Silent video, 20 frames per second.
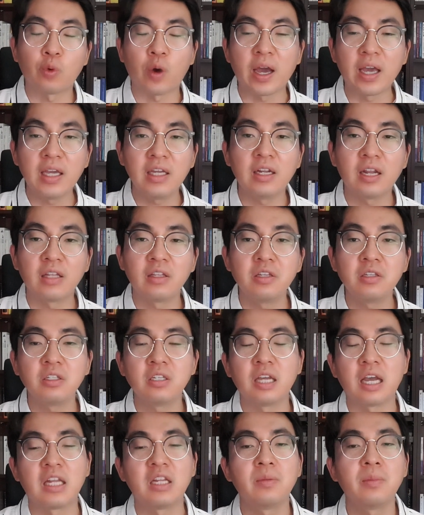
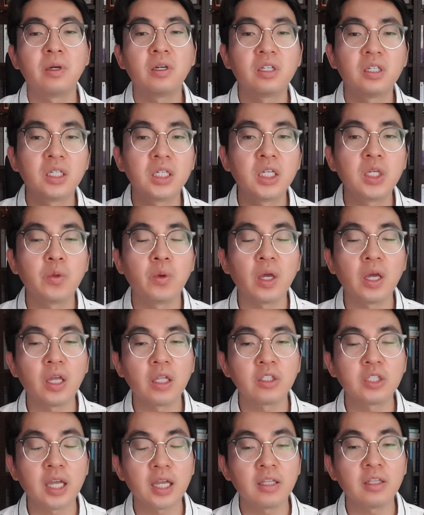Y라든지 아니면 그
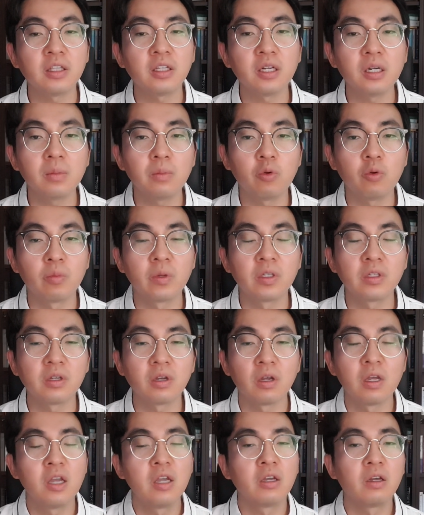이외의 책들을
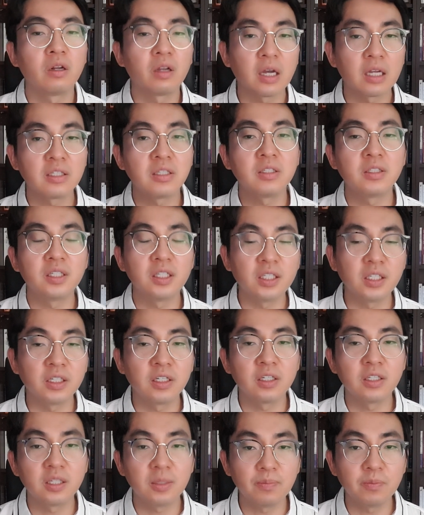보면서 여러 가지
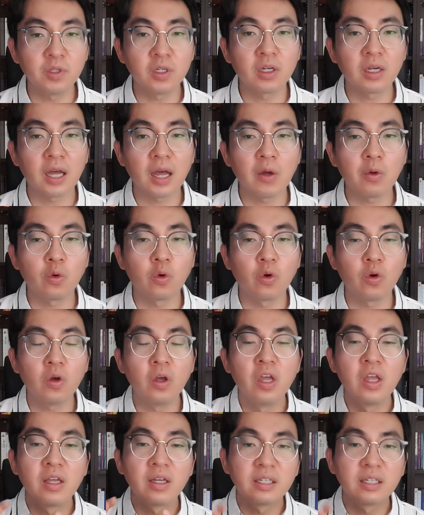지식을 습득하고,